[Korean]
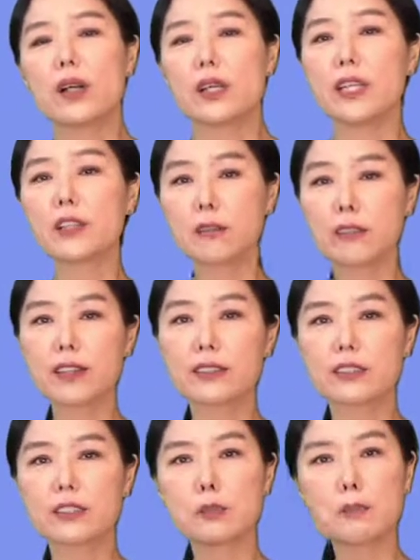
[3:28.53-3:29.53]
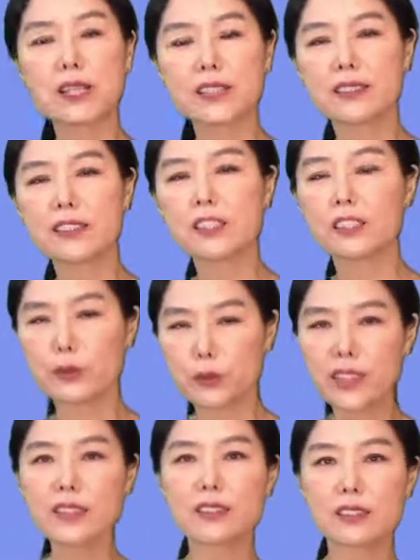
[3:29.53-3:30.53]
in the fields 들판에서
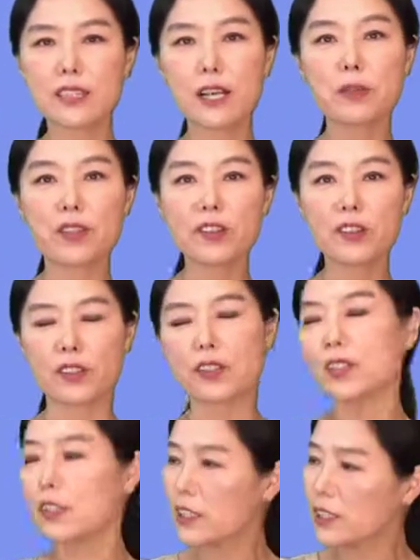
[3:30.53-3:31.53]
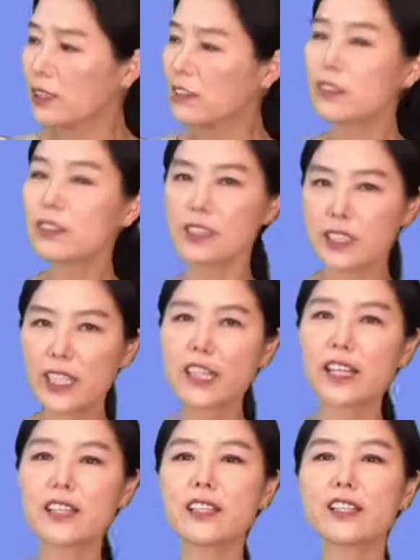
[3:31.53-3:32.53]
graze를 하면 일은
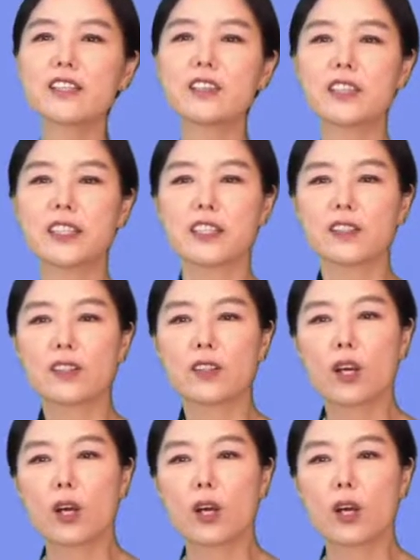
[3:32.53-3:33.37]
기계가 한다는 거예요.